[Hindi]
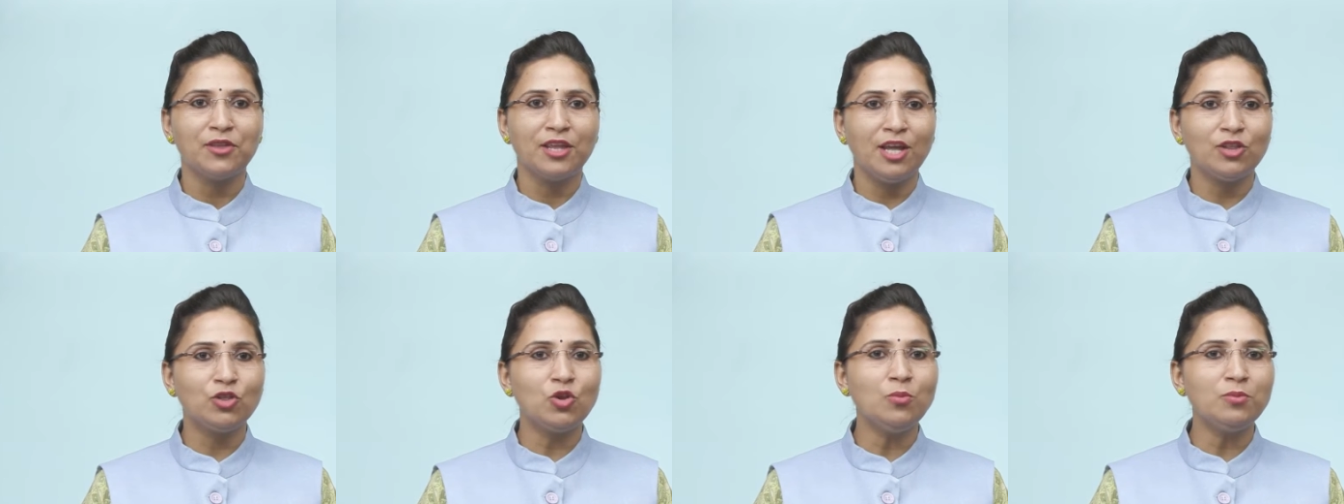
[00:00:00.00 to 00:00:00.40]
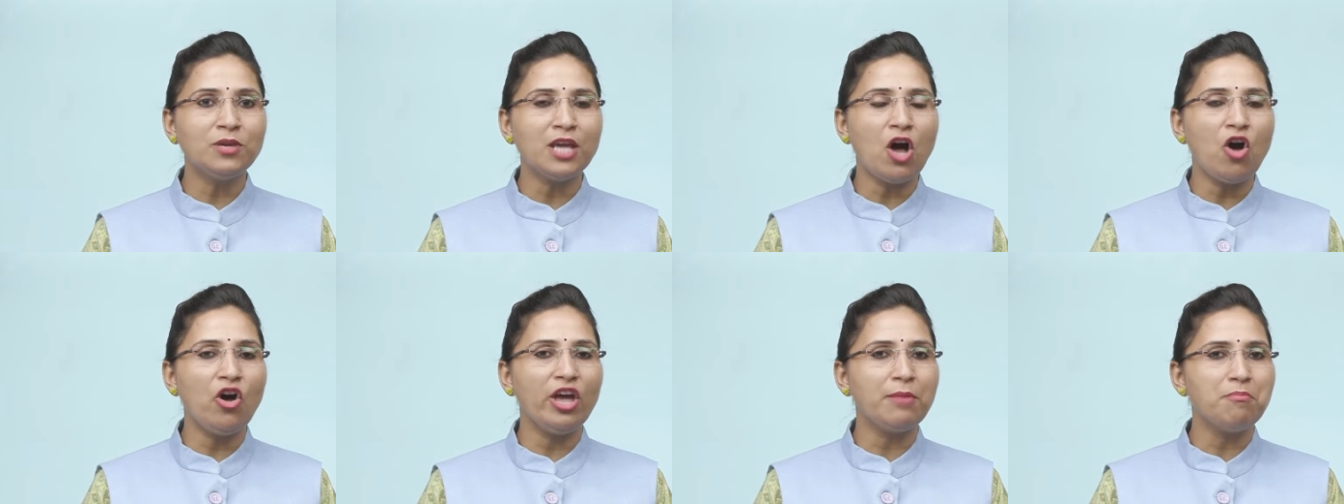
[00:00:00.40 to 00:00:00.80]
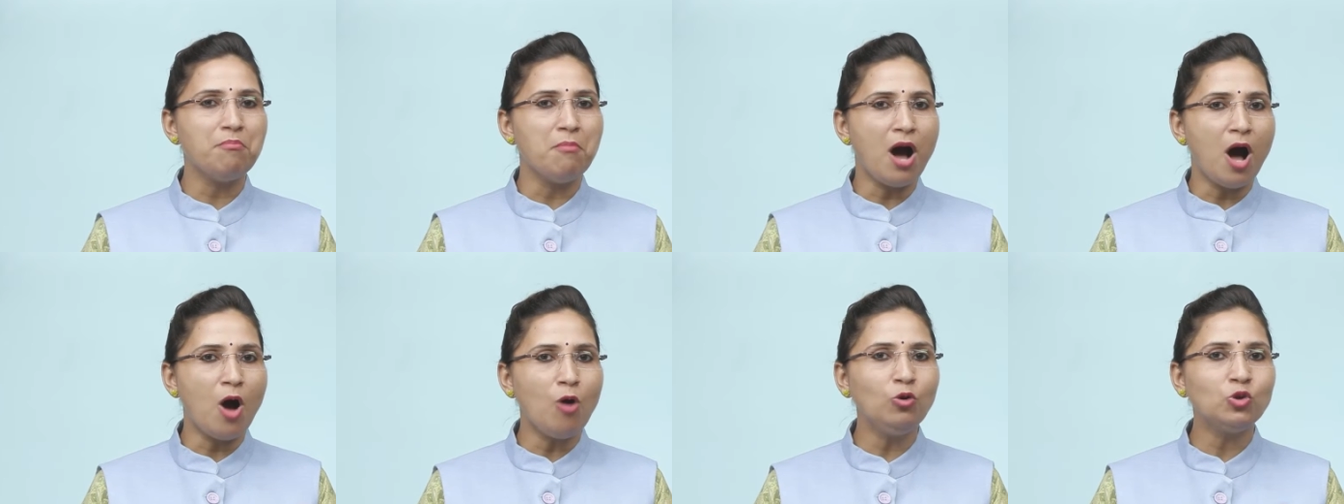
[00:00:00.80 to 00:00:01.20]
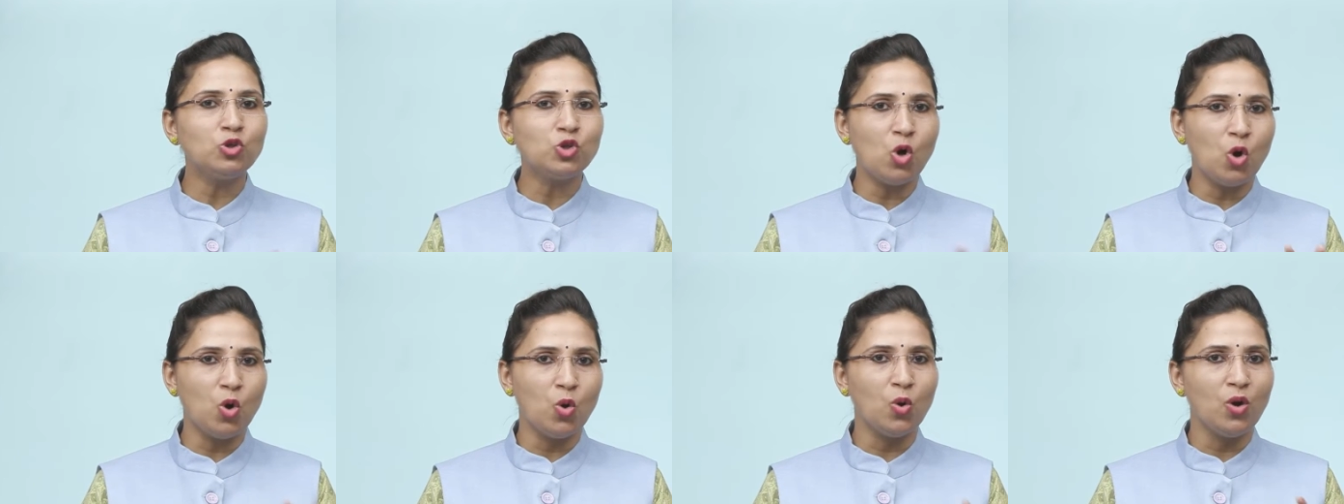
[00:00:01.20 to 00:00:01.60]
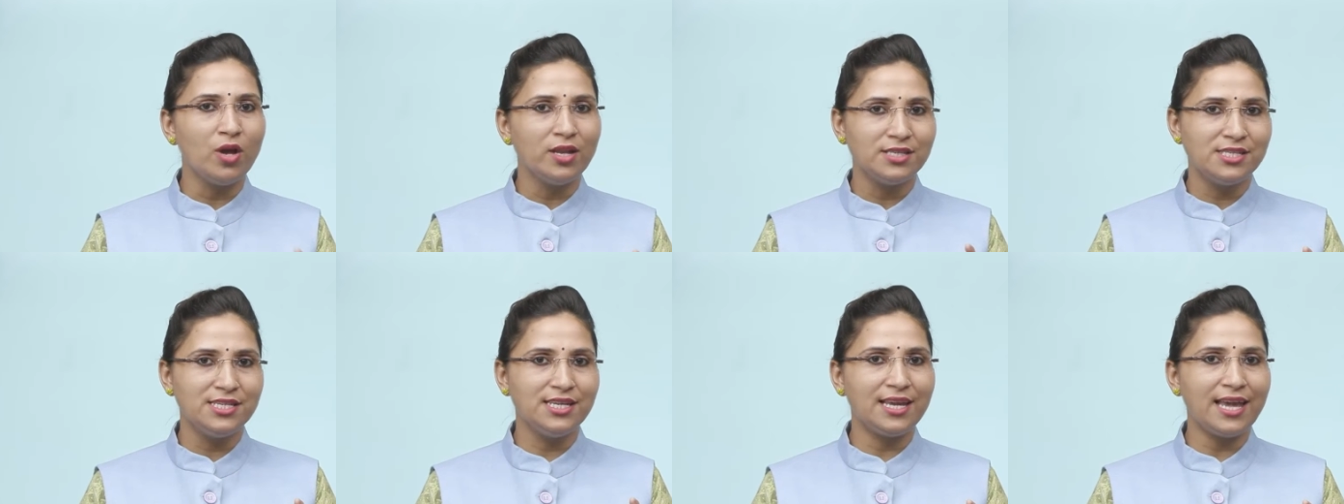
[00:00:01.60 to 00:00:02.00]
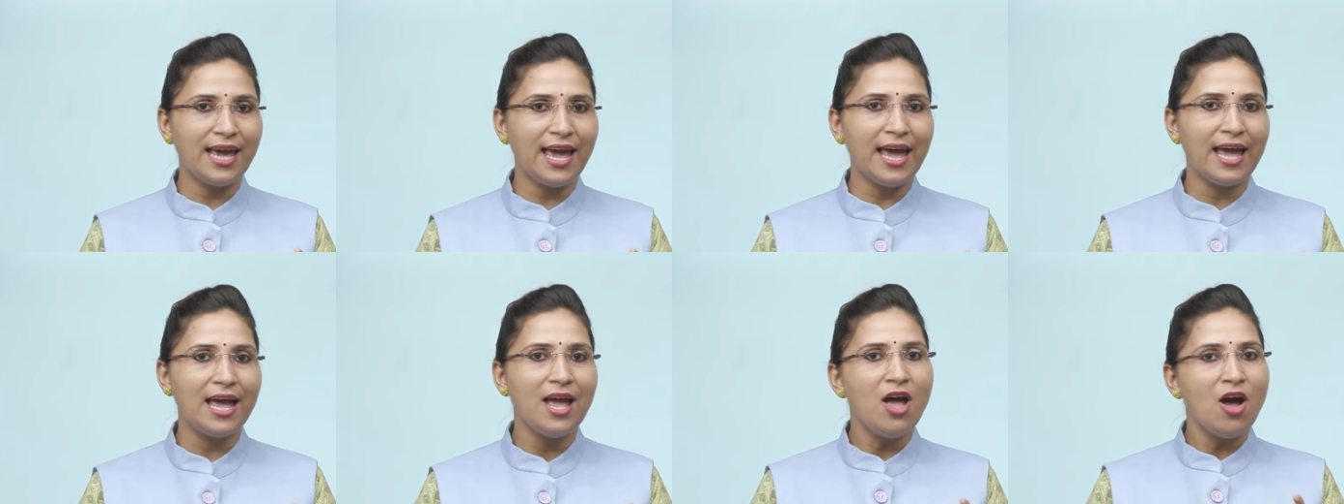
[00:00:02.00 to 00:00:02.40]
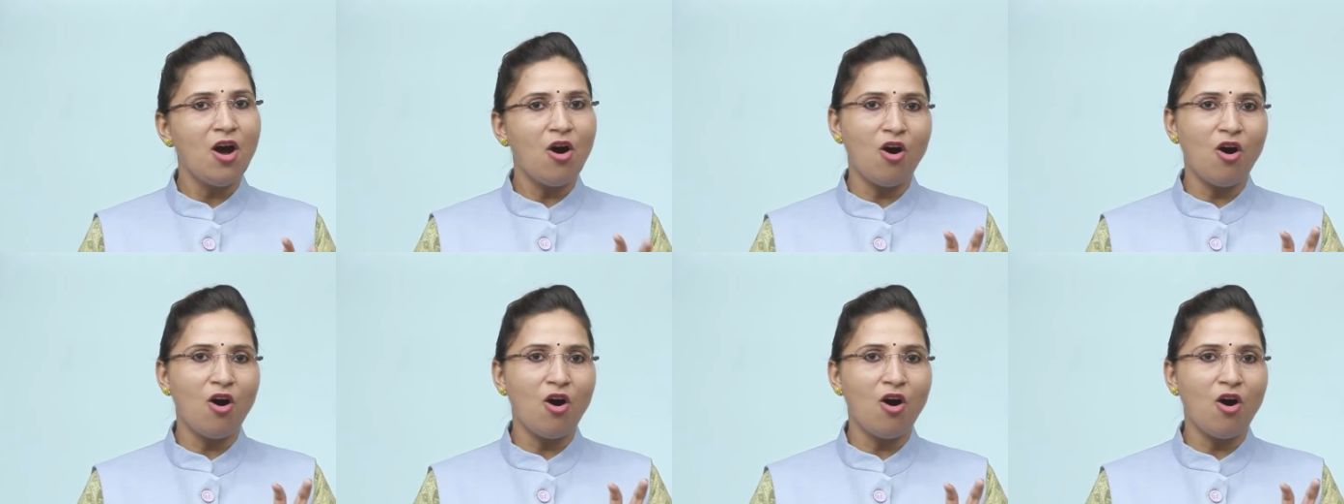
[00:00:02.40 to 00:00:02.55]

कि तुम क्या हो एक माउस हो ठीक है